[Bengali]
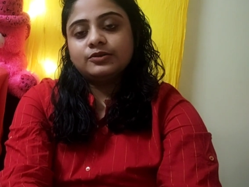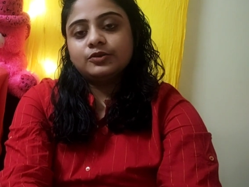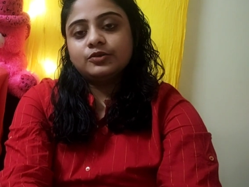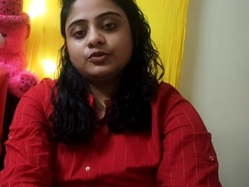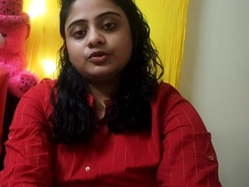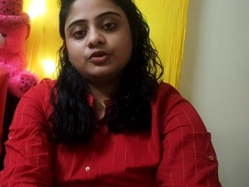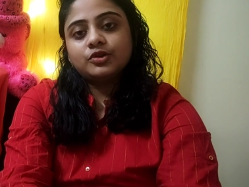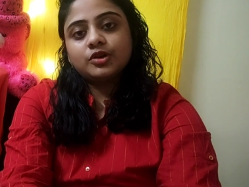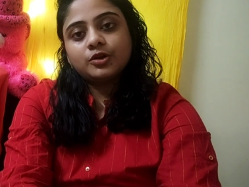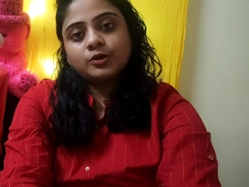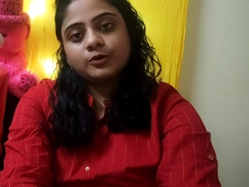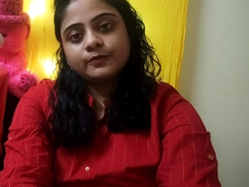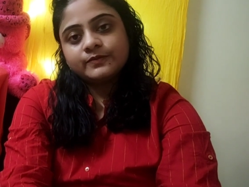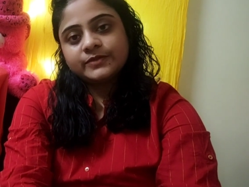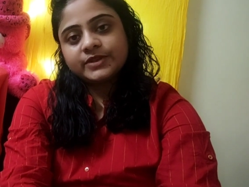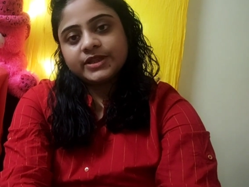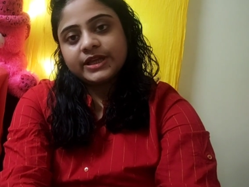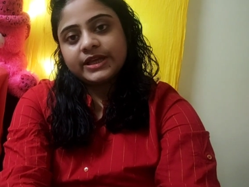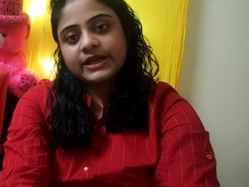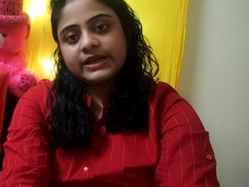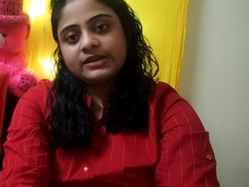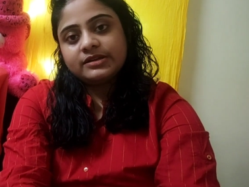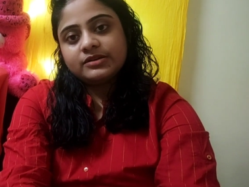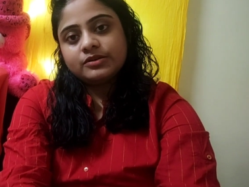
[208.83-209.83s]
কোনো রকম
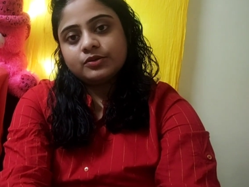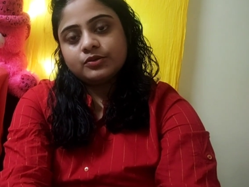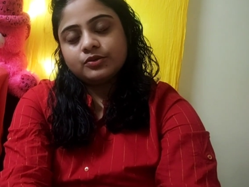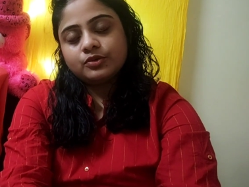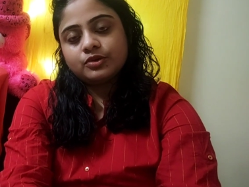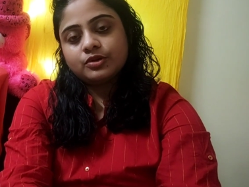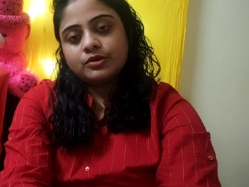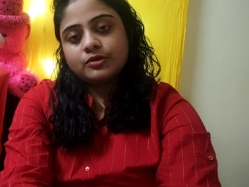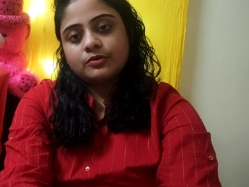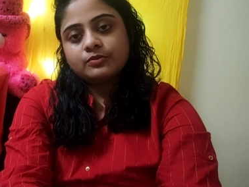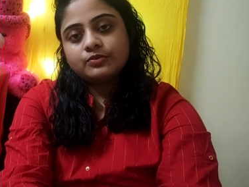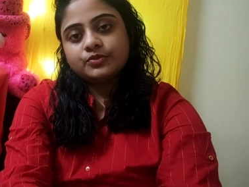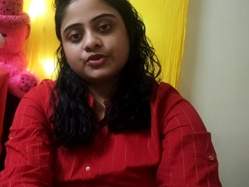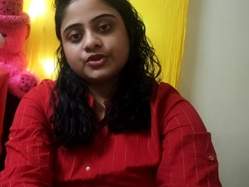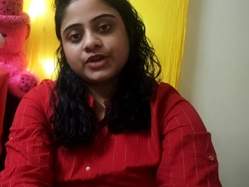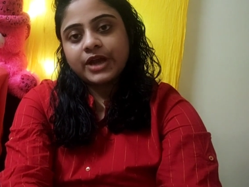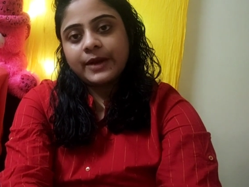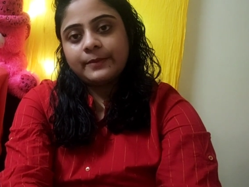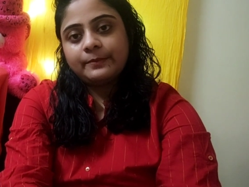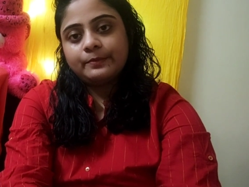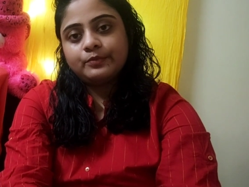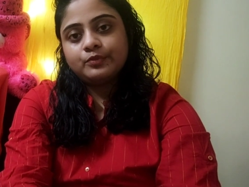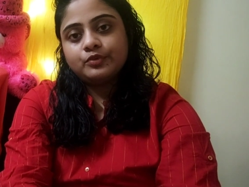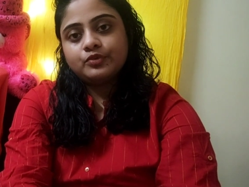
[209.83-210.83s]
তেল কোনো রকম
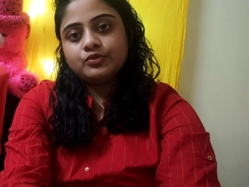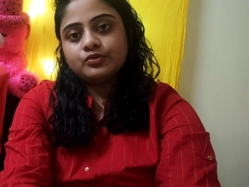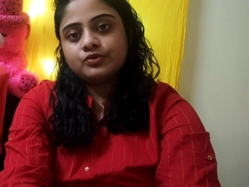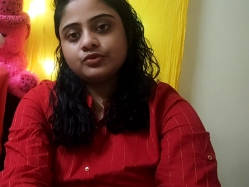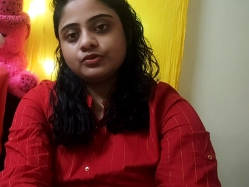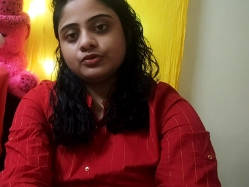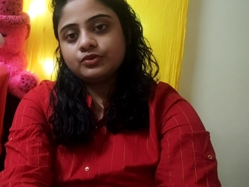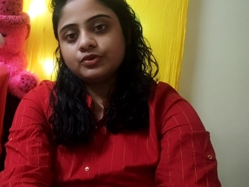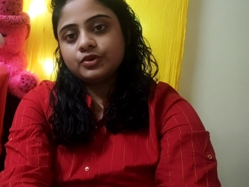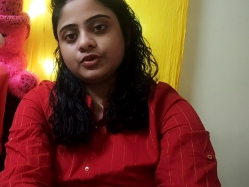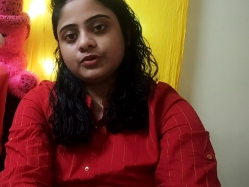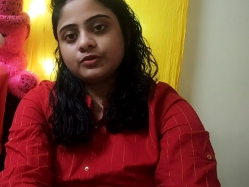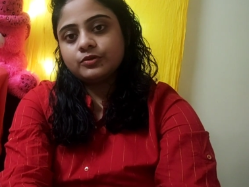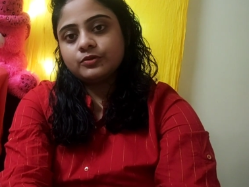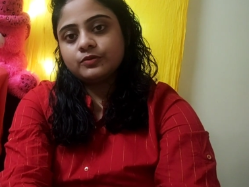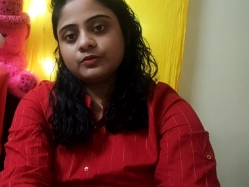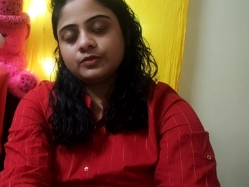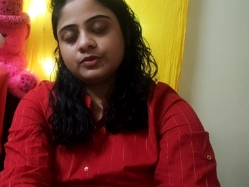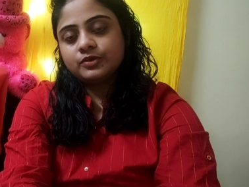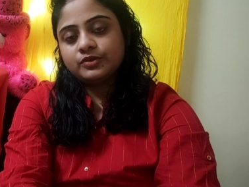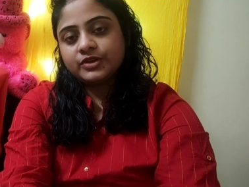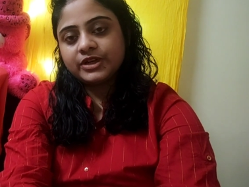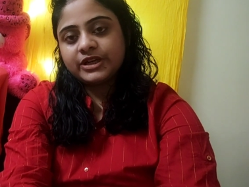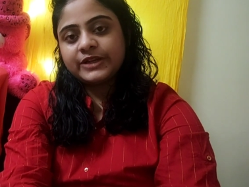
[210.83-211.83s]
শ্যাম্পু কোনো রকম
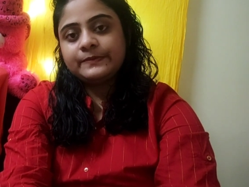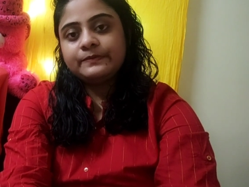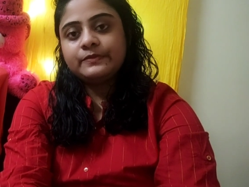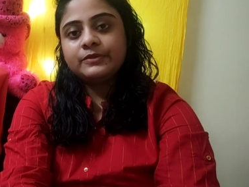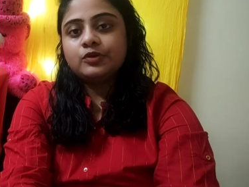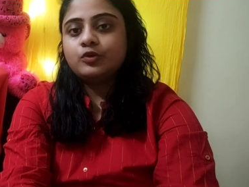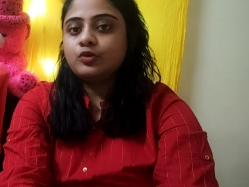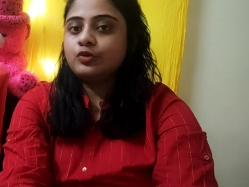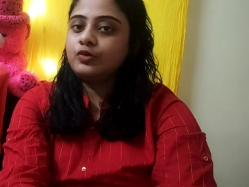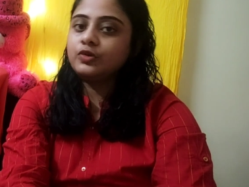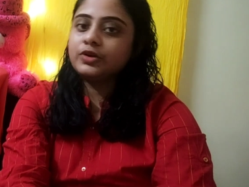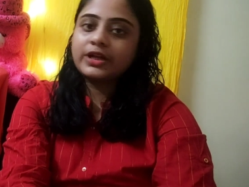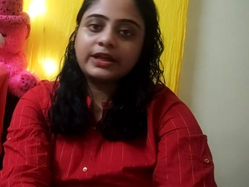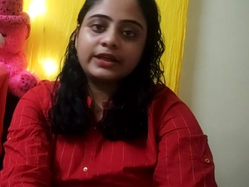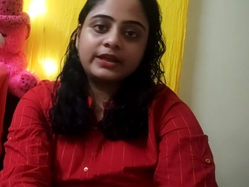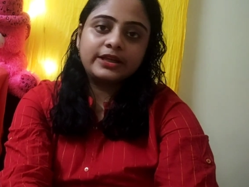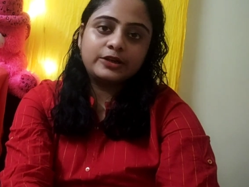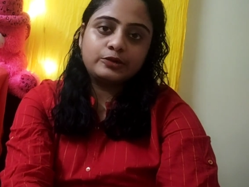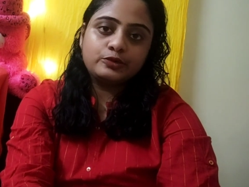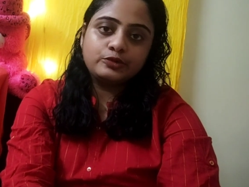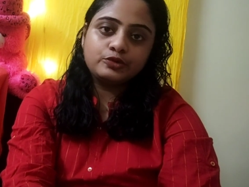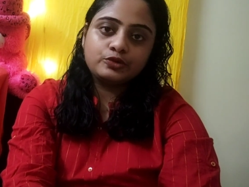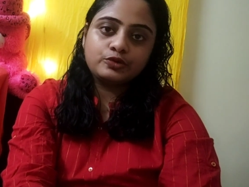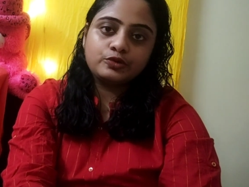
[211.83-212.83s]
ক্রিম কোনোটাই
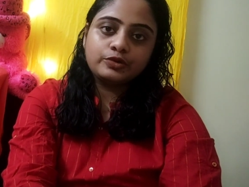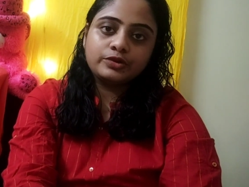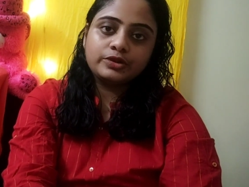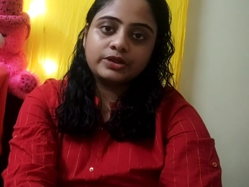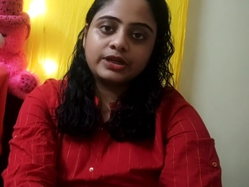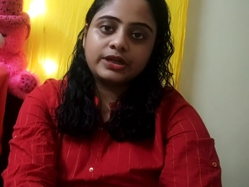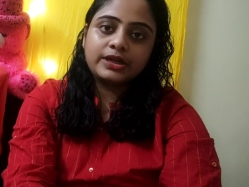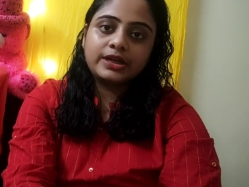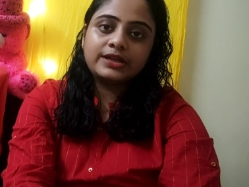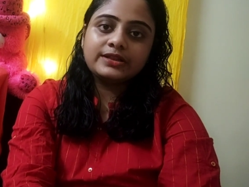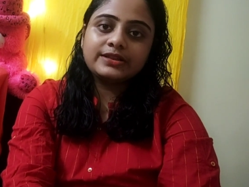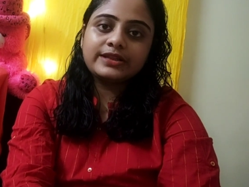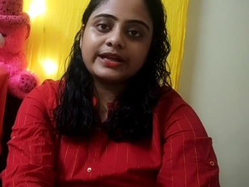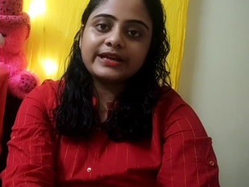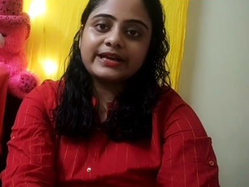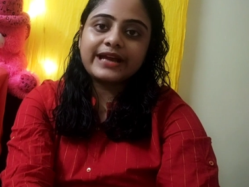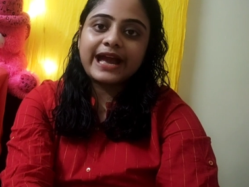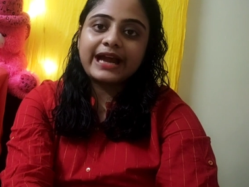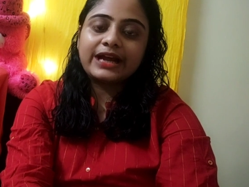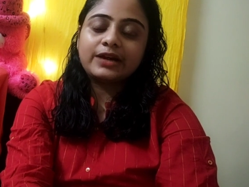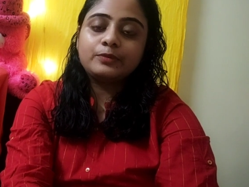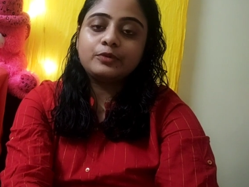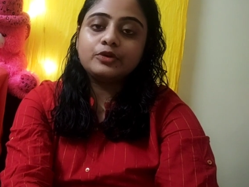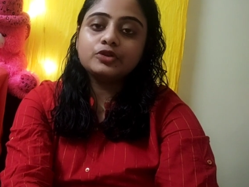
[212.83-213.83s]
ইউজ করতে না তাই
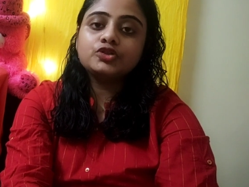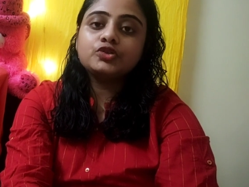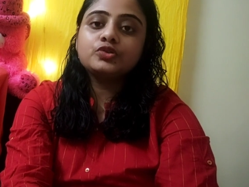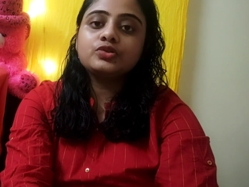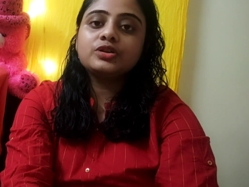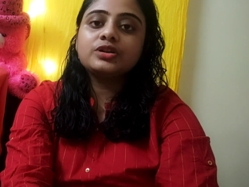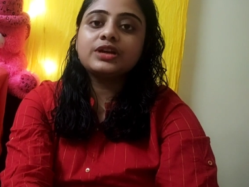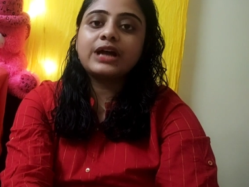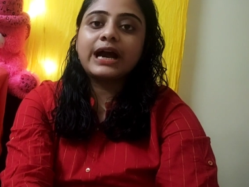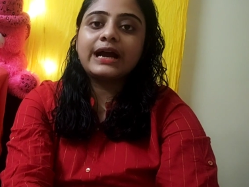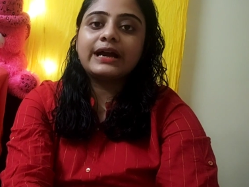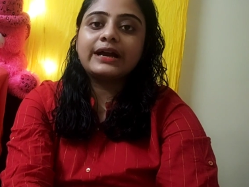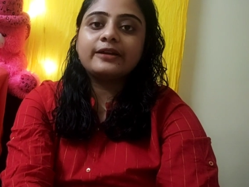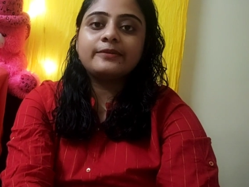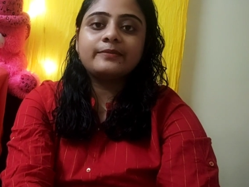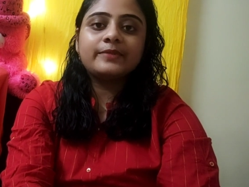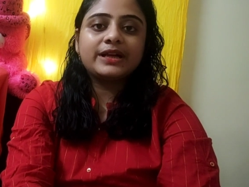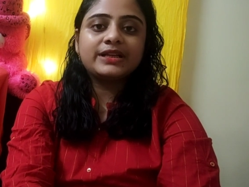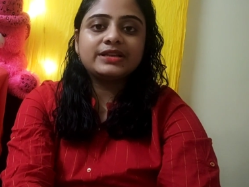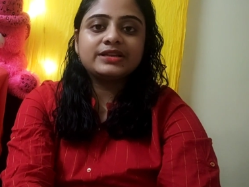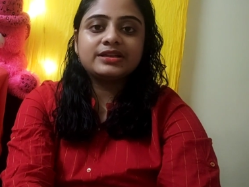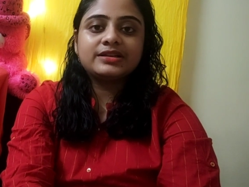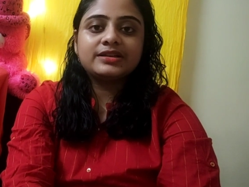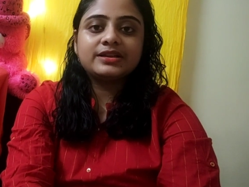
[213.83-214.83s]
এক বছরের আগে
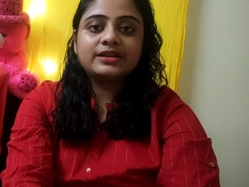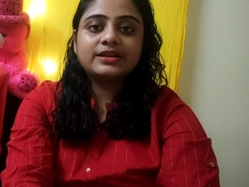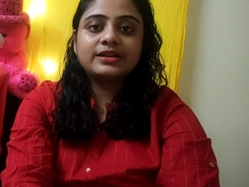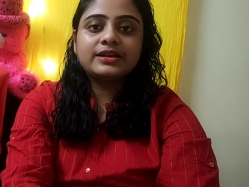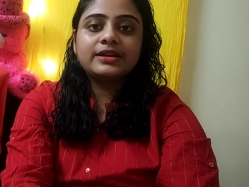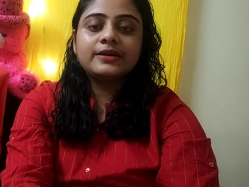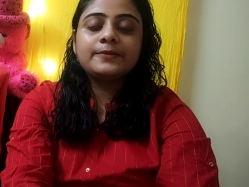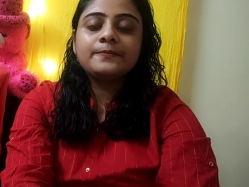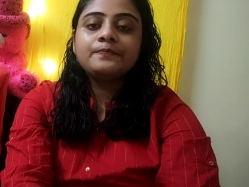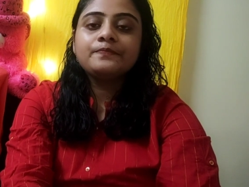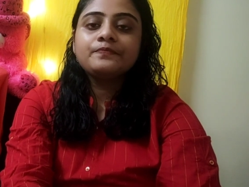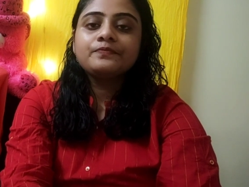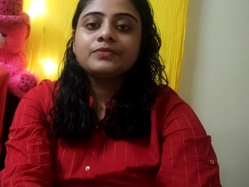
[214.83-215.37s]
বাচ্চাদেরকে